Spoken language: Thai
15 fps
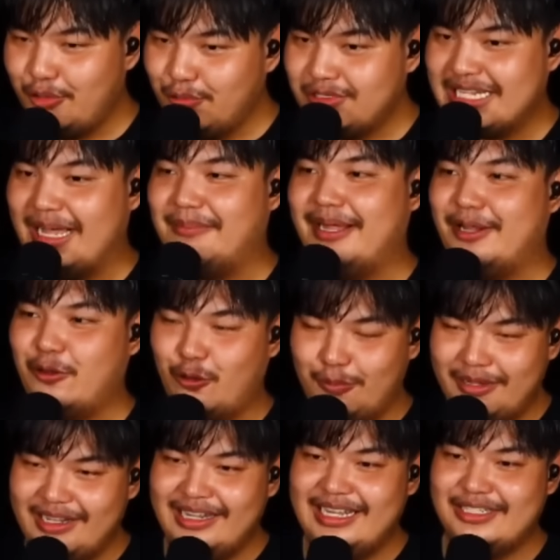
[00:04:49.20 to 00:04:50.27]
คนดูสามพัน
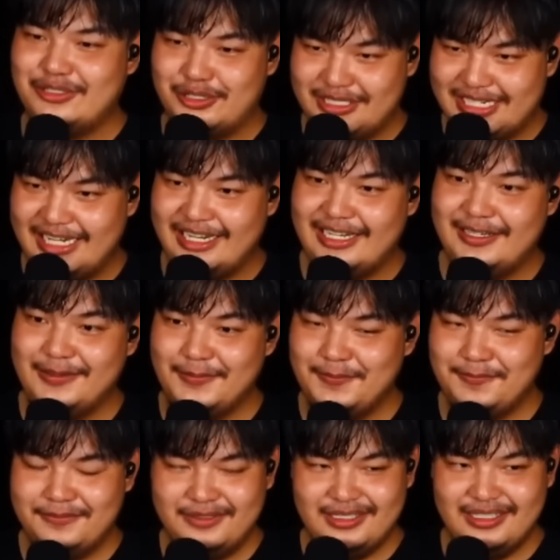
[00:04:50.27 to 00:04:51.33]
คนมันก็น่าสนใจนะ
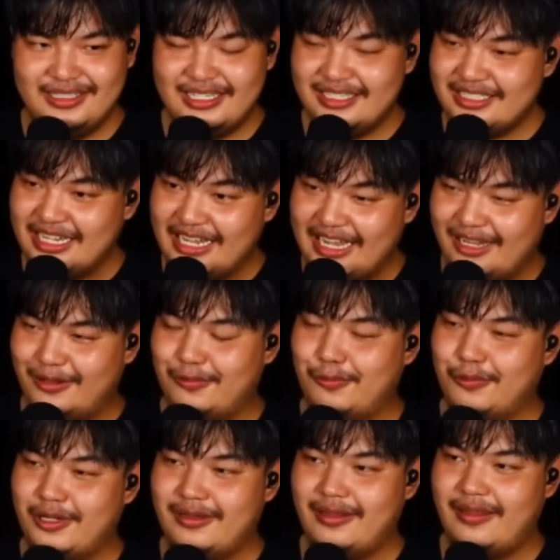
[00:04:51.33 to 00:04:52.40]
ถ้าใส่แอด
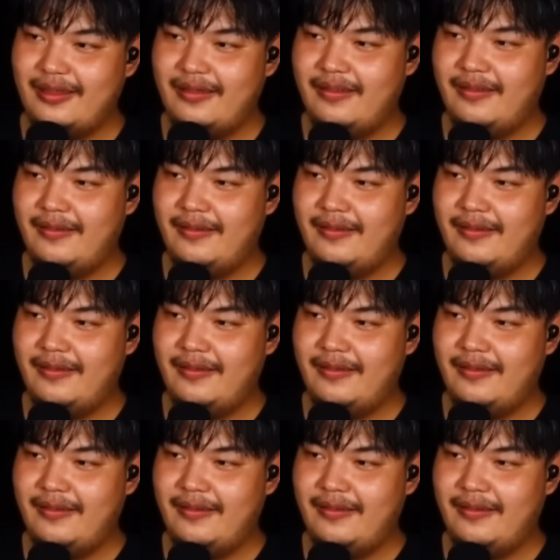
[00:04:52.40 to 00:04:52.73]
กูก็